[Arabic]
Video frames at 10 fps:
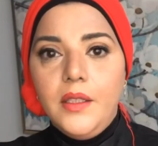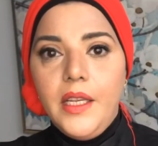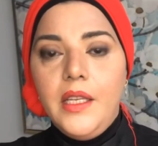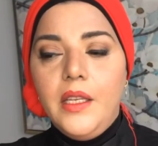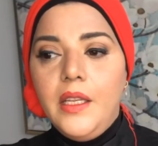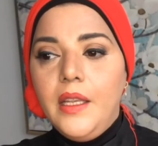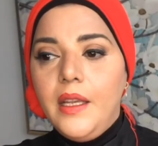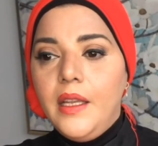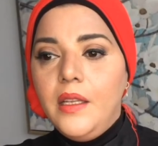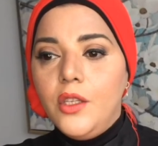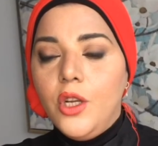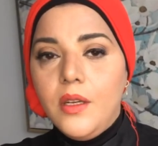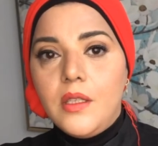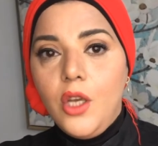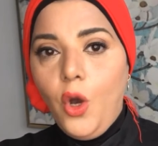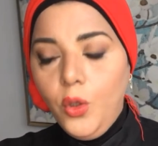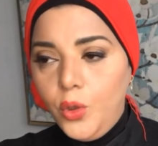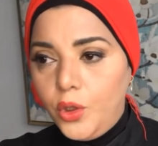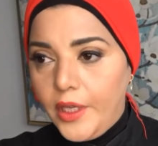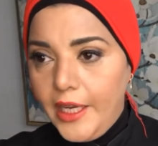ان ان شخص
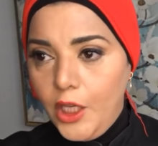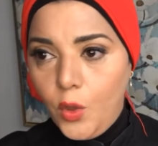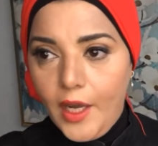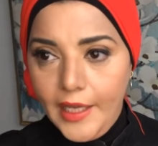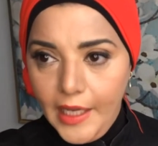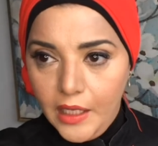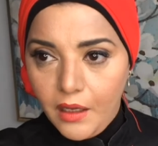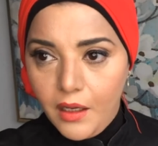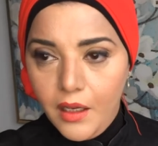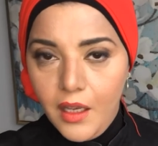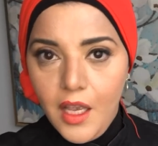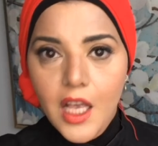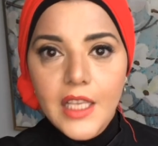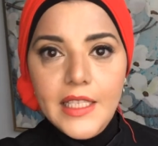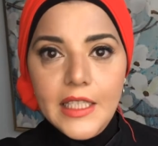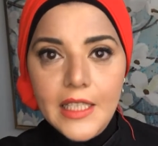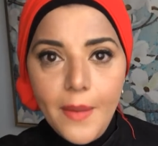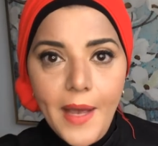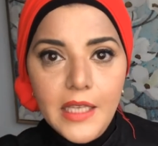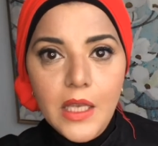يحط عينه علينا
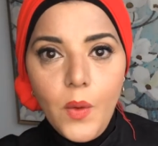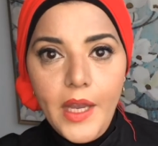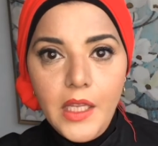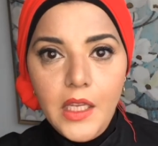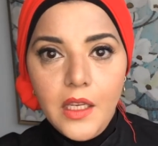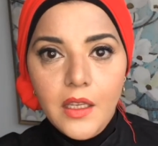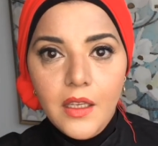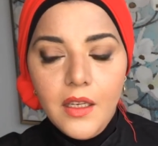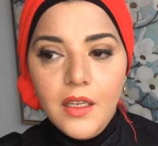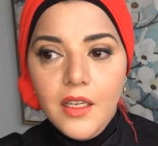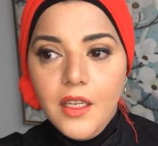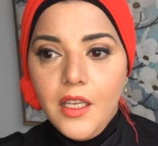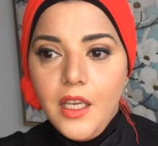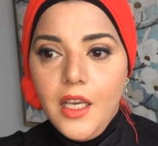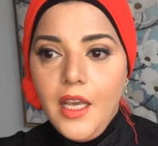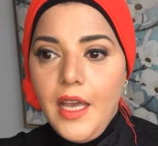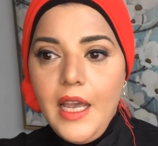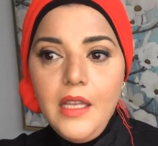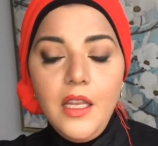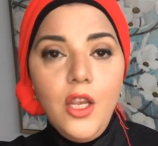سبع ثواني
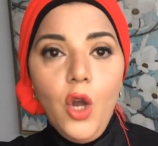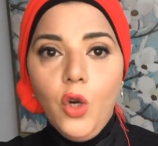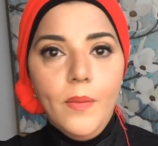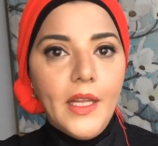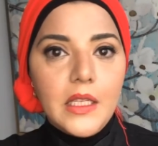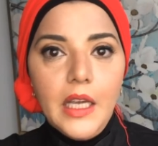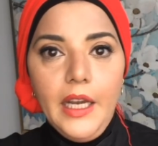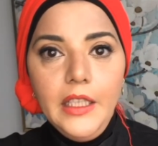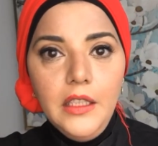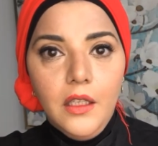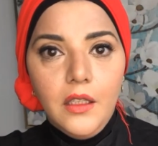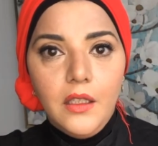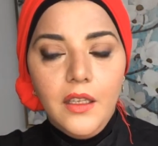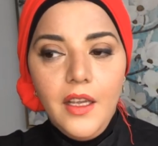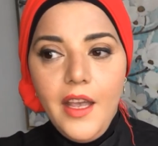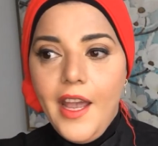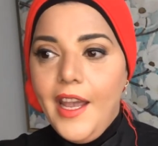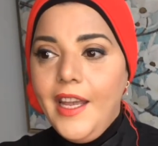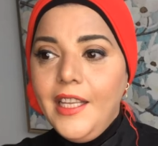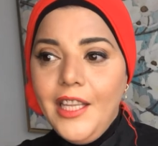قدر يحكم على صحتنا
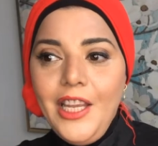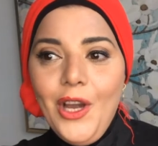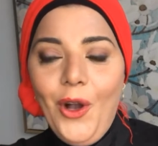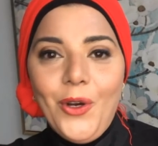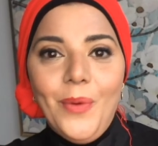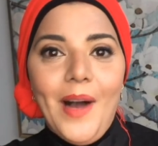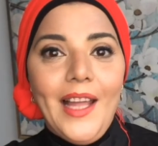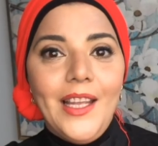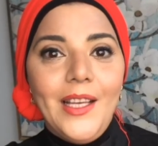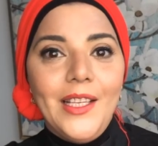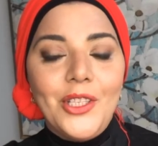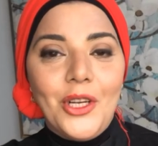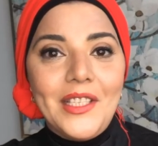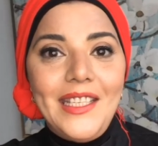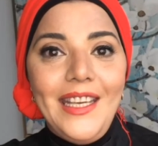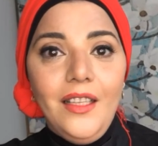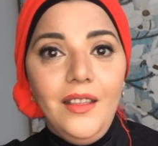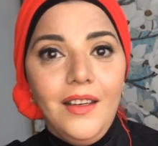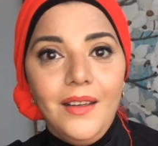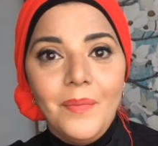قدر يحكم على
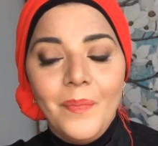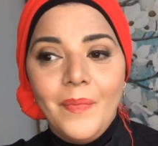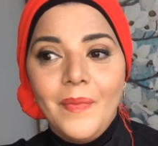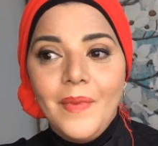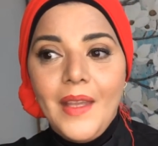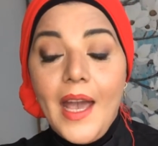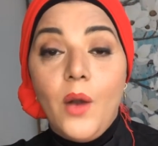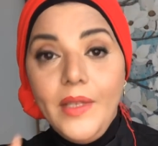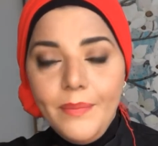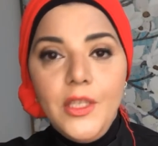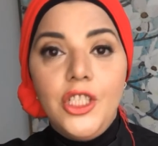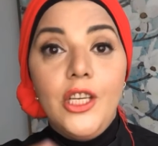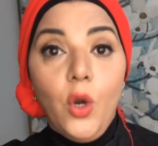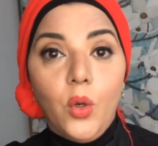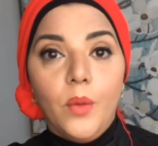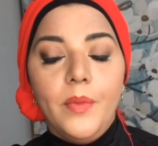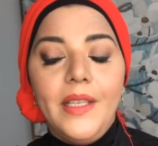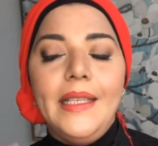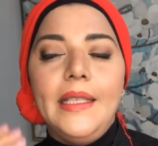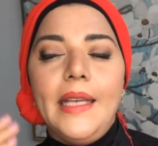شخصيتنا او مش يحكم
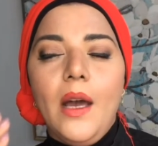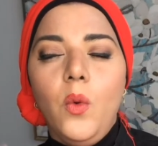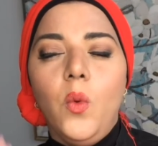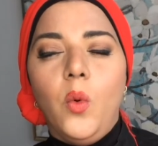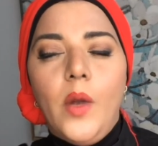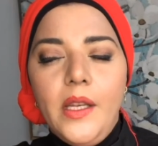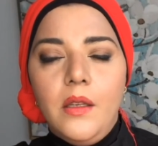يكون